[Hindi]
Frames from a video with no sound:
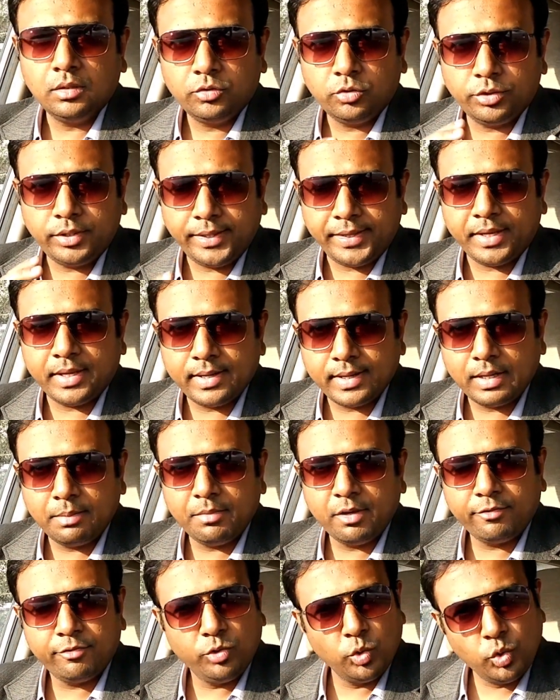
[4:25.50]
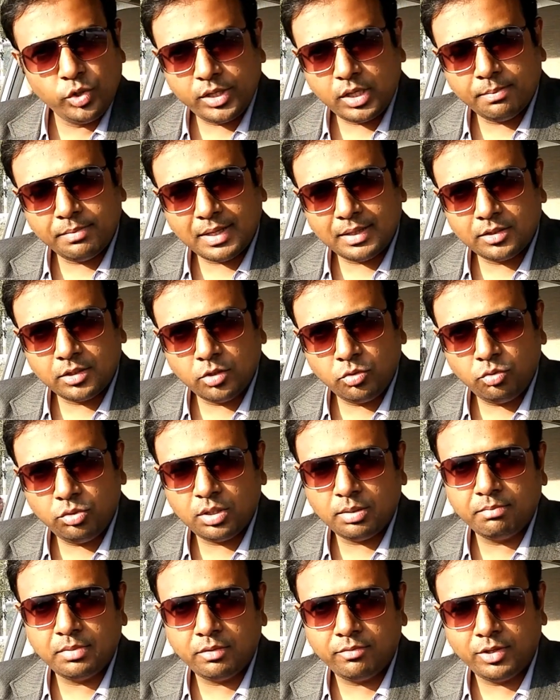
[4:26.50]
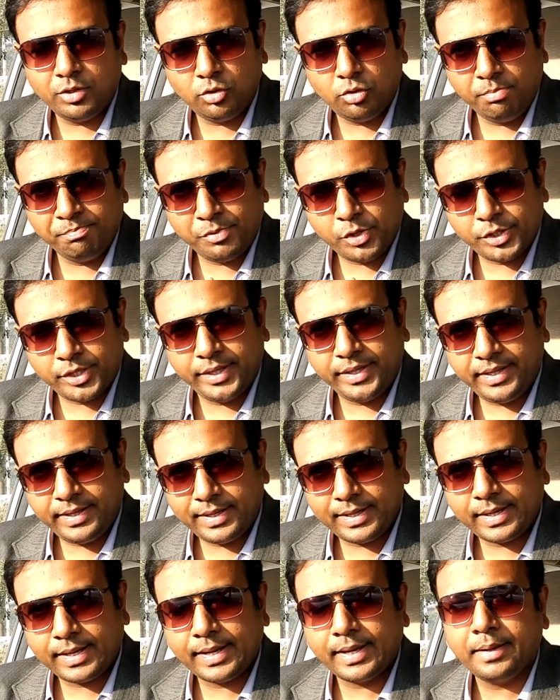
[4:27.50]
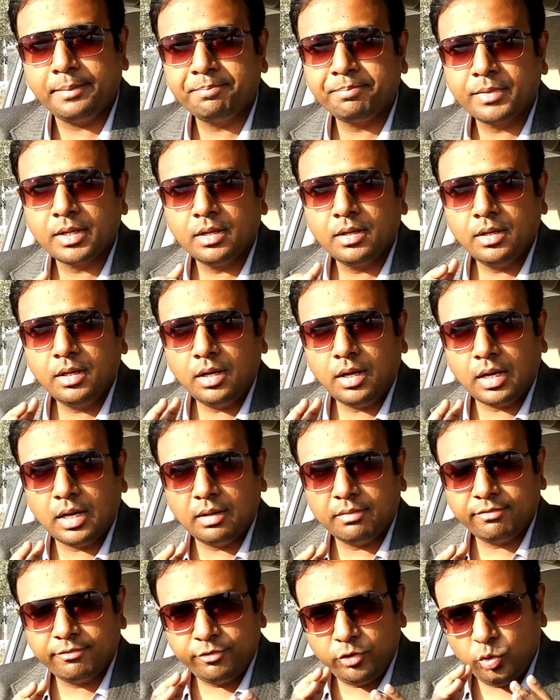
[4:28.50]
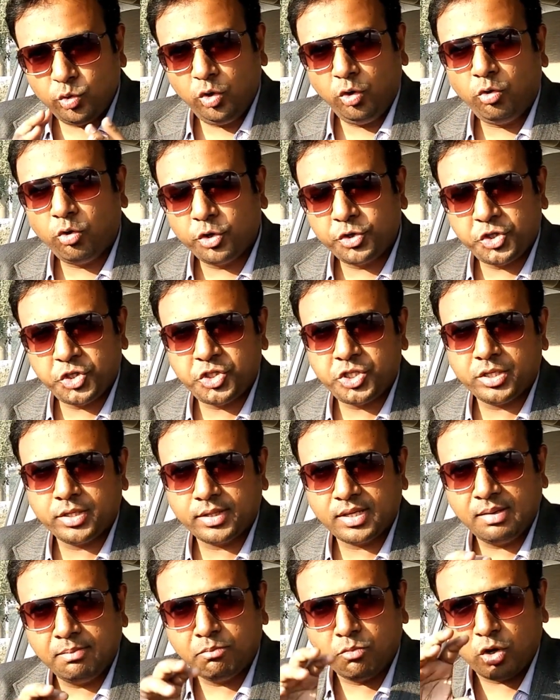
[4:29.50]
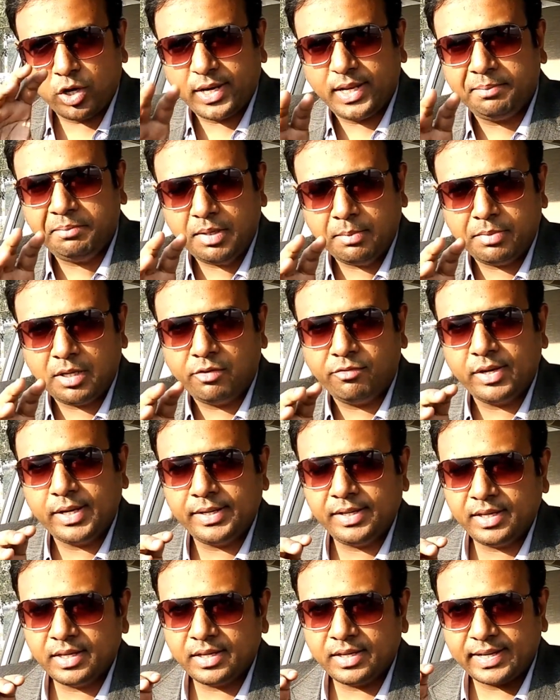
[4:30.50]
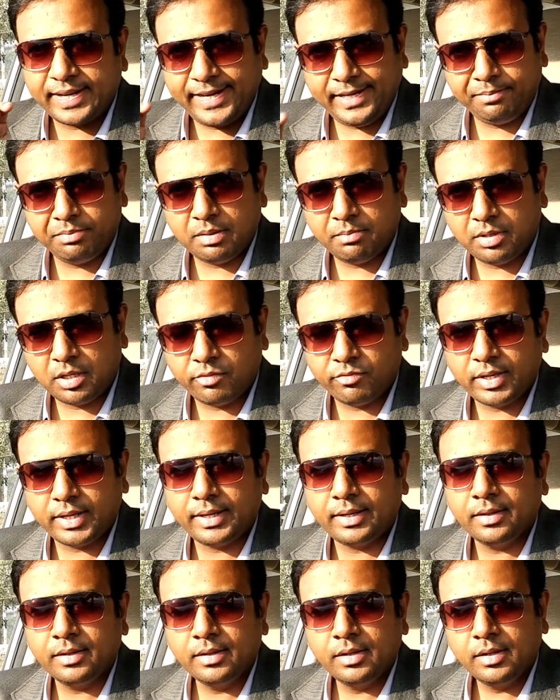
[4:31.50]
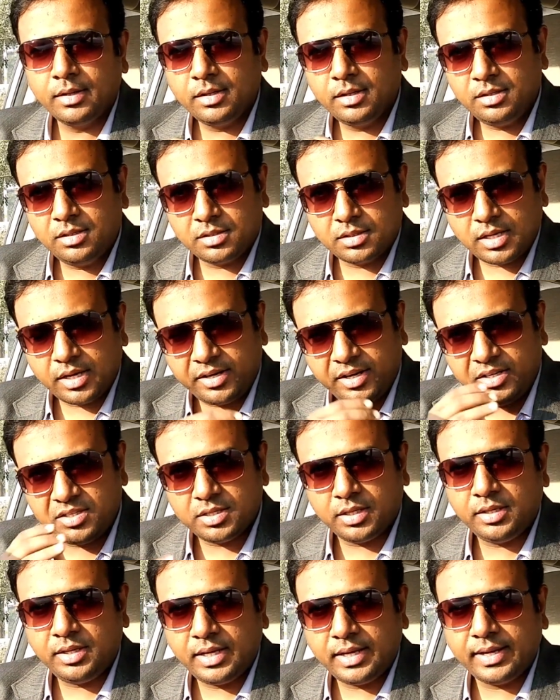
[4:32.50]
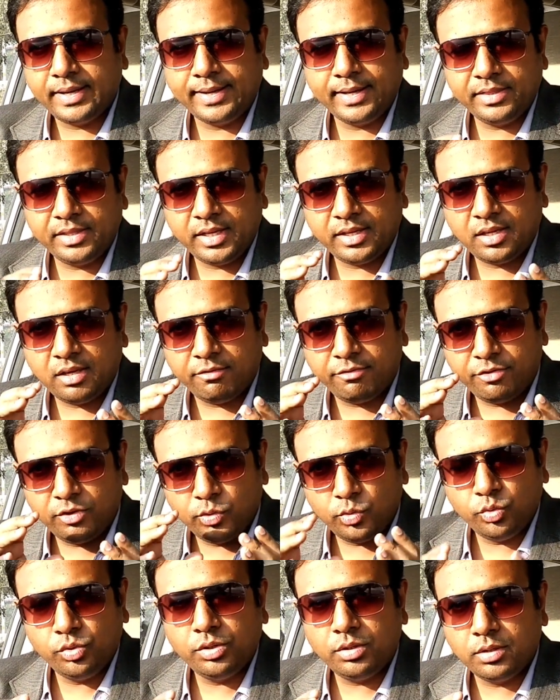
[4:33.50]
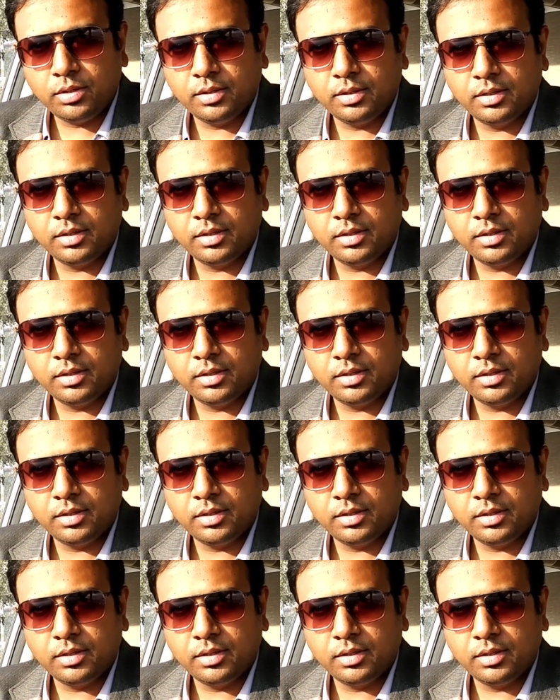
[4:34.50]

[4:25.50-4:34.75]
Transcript: तो देखिए अगर मैं फ्यूल की बात करूँ नंबर वन तो इम्पॉर्टेंट ये है आप फ्यूल कोशिश करके मॉर्निंग में भरवाएं या नाइट में भरवाएं इसका रीज़न ये है देखिए फ्यूल